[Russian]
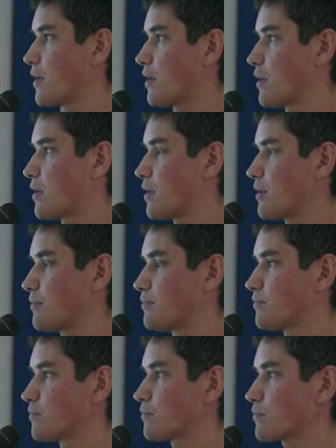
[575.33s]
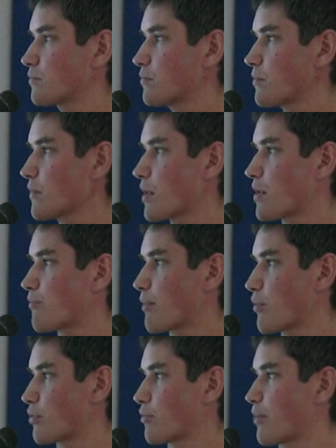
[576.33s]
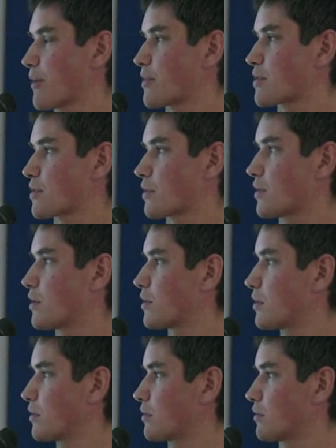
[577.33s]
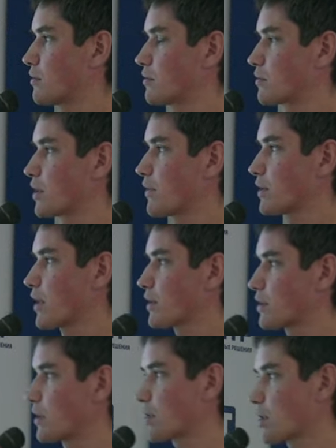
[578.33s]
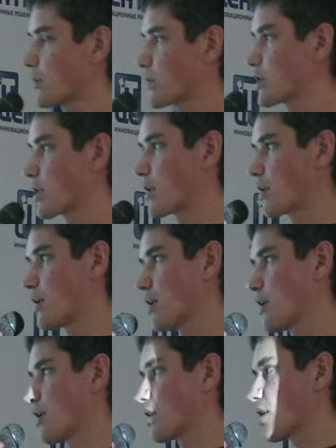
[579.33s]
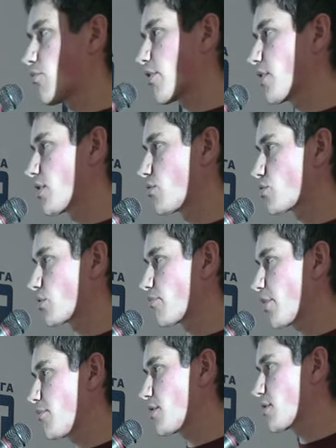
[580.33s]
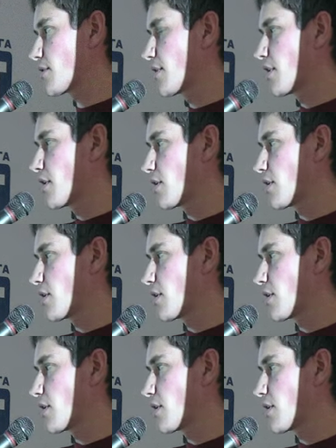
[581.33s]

По поводу памяти не хватает некоторых вещей для управления учетом памяти.